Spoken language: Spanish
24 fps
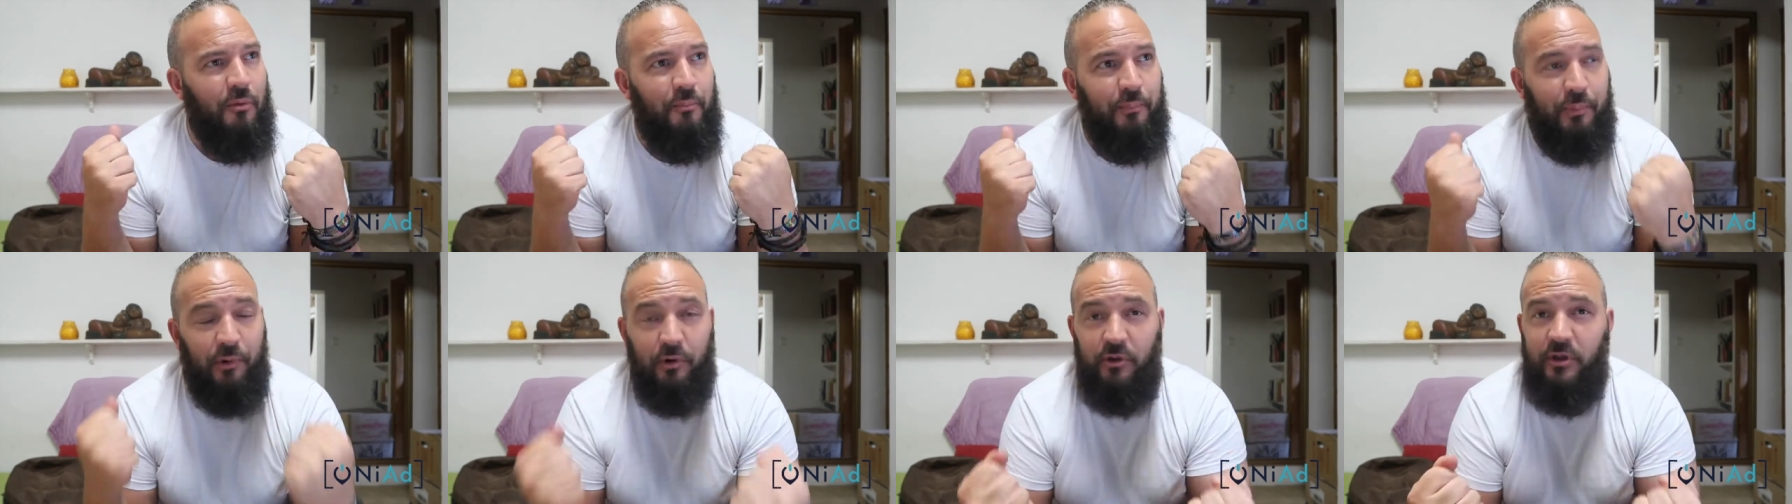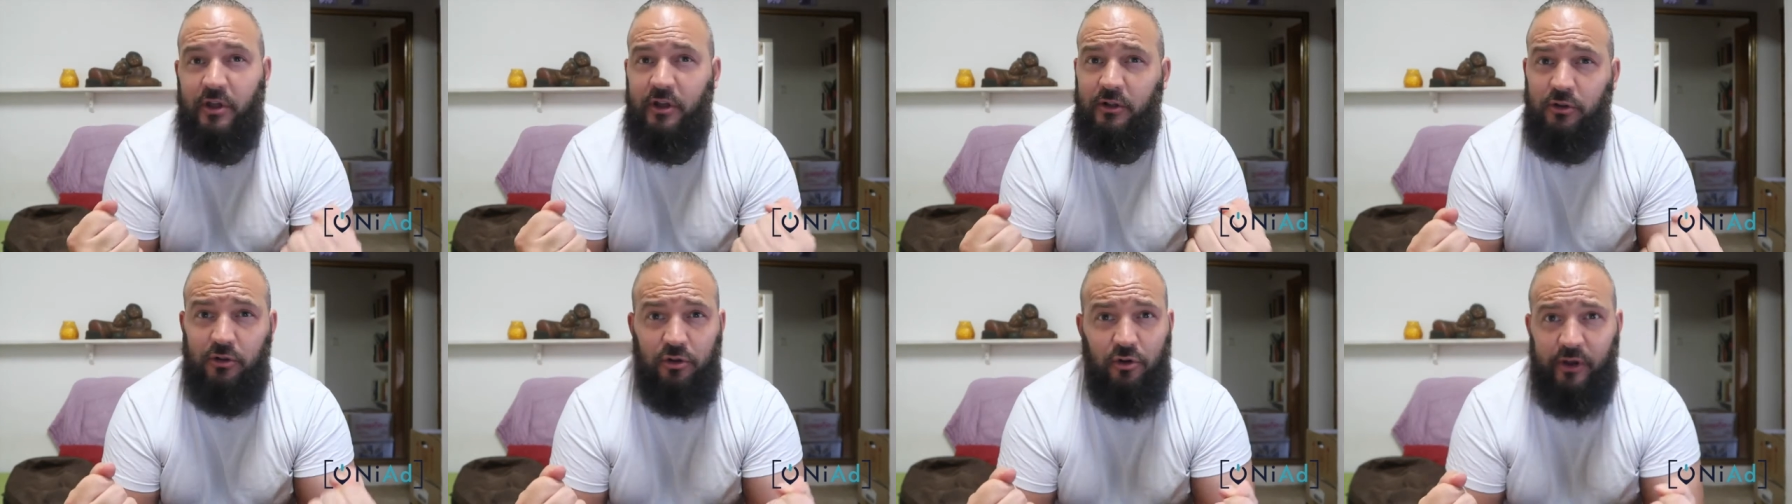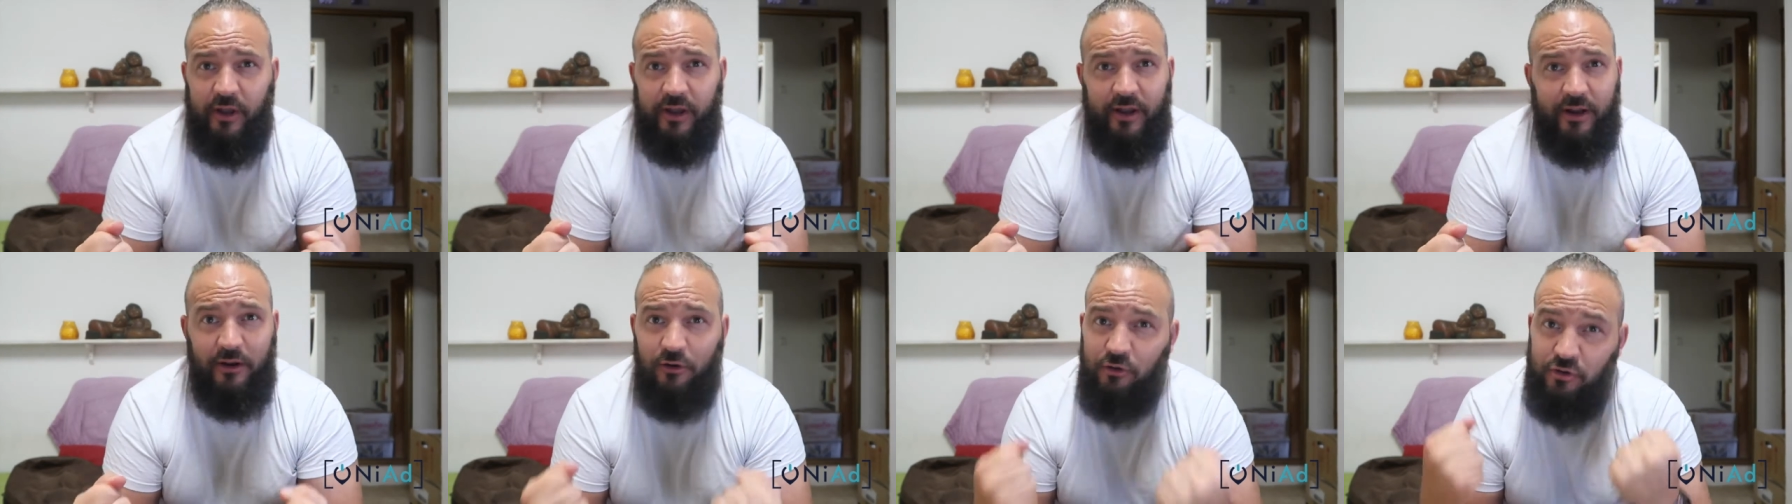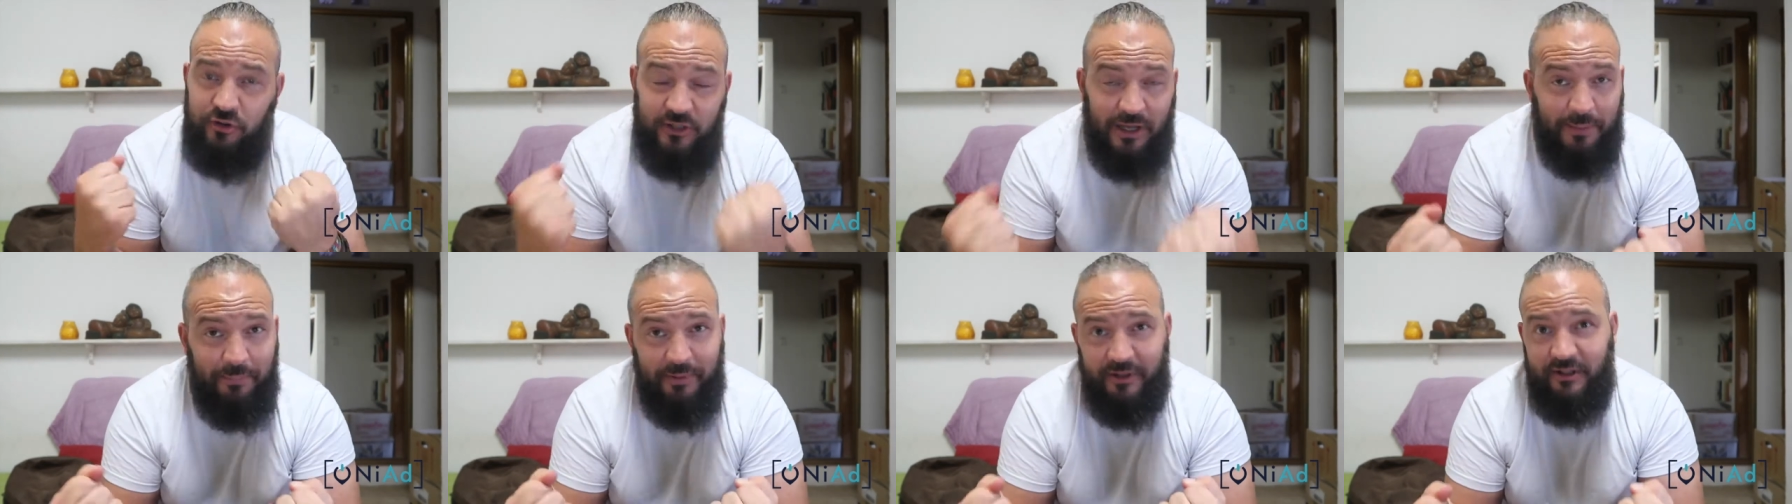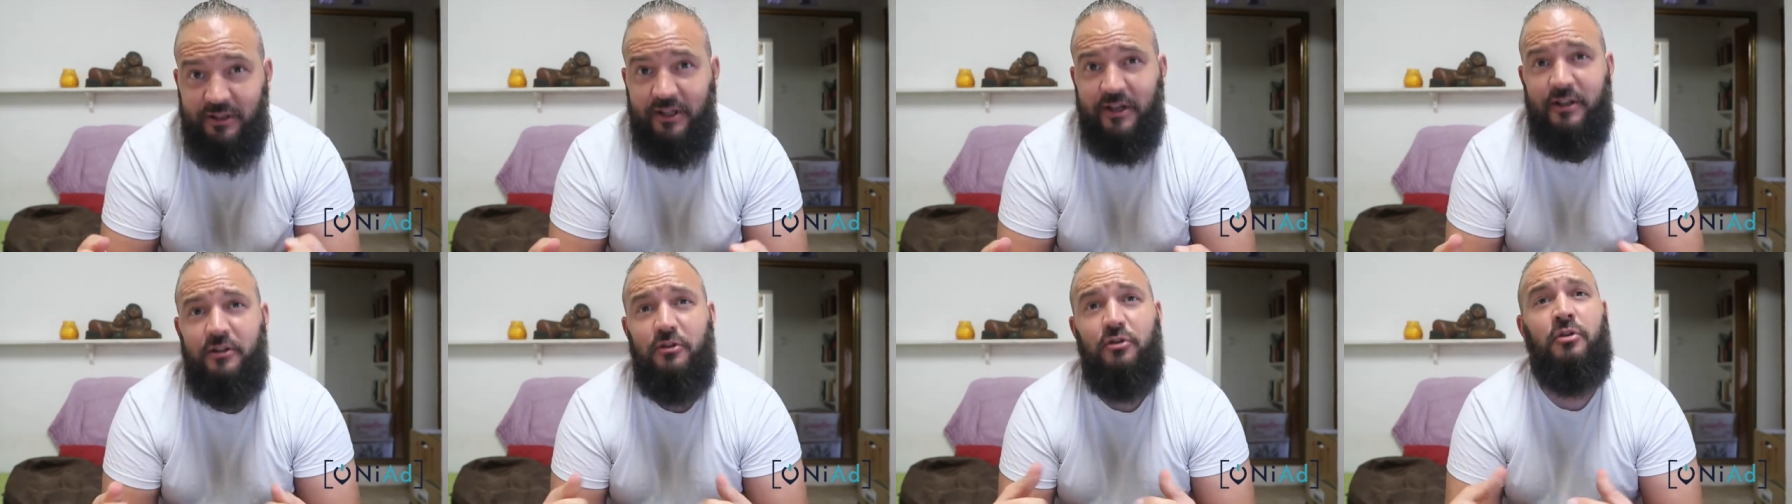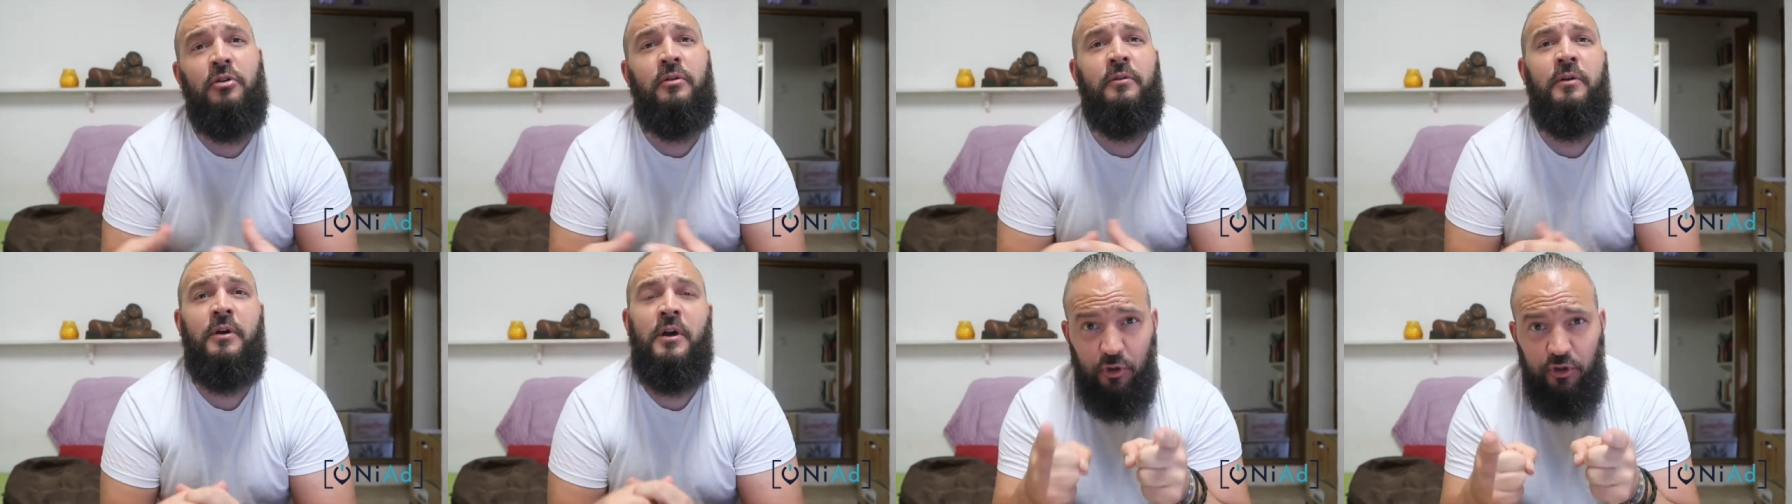un proyecto que lo está petando.